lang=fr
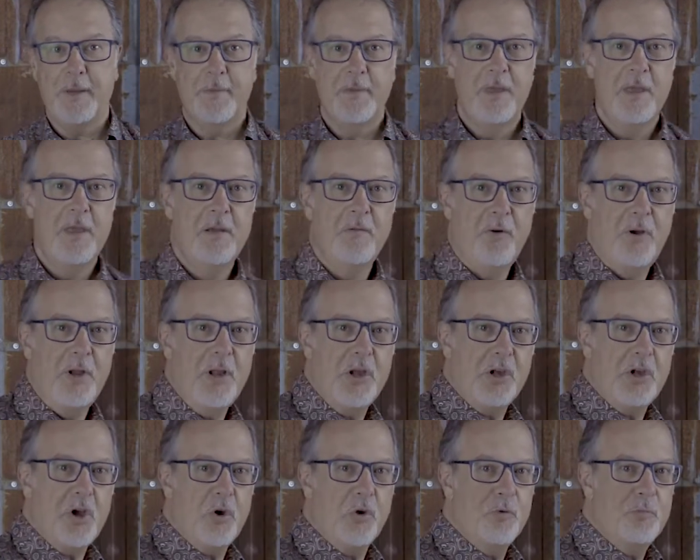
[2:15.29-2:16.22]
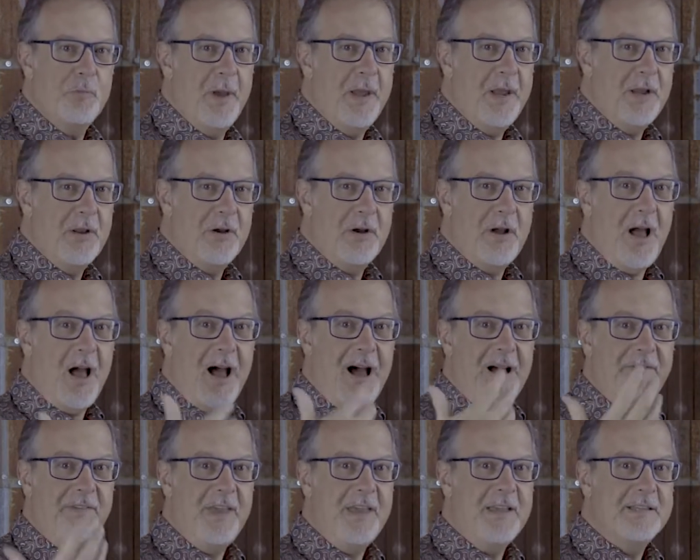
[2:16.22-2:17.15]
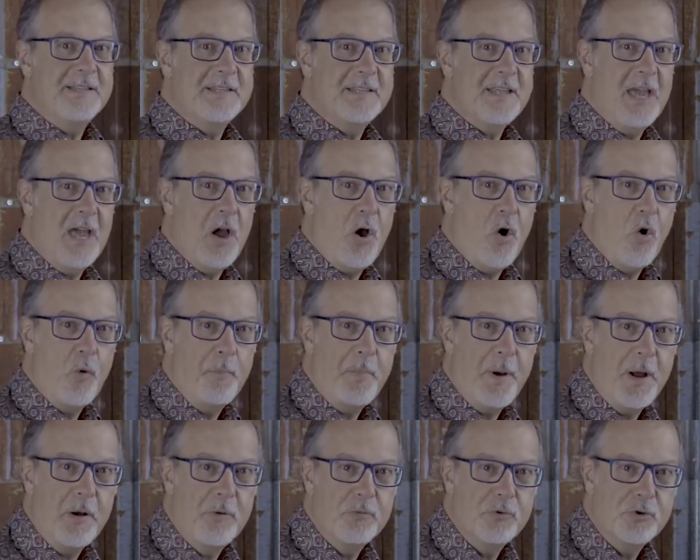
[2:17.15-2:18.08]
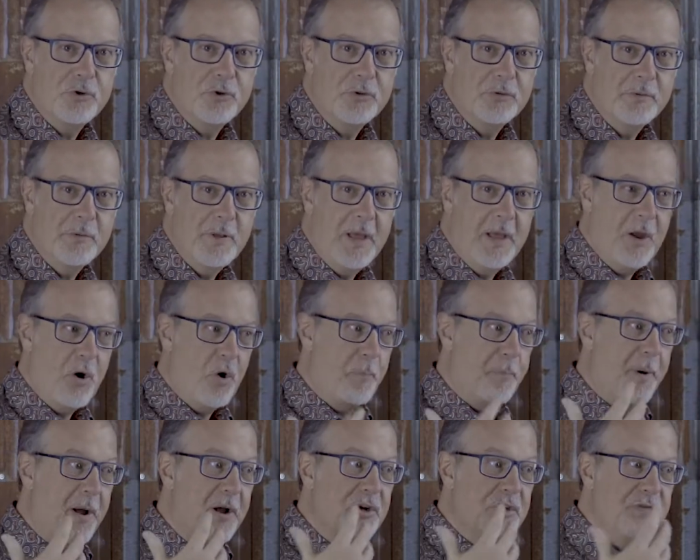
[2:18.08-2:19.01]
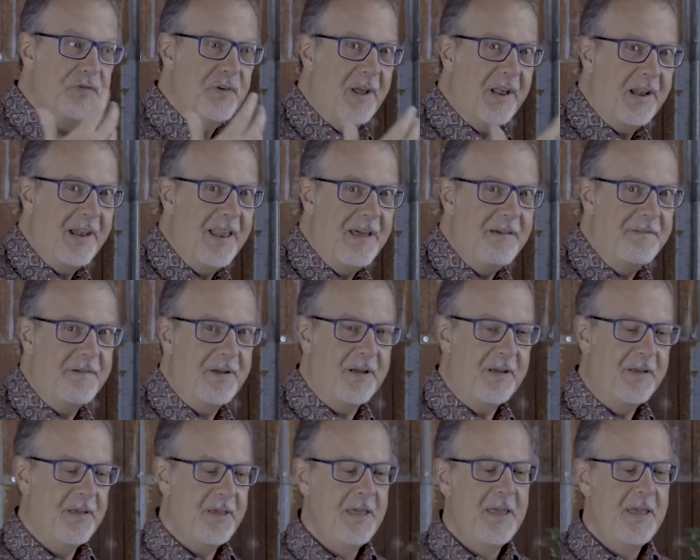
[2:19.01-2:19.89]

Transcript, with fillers: Vous voyez, le corps humain, là, en vieillissant, on penche. Hein, on penche vers l'avant.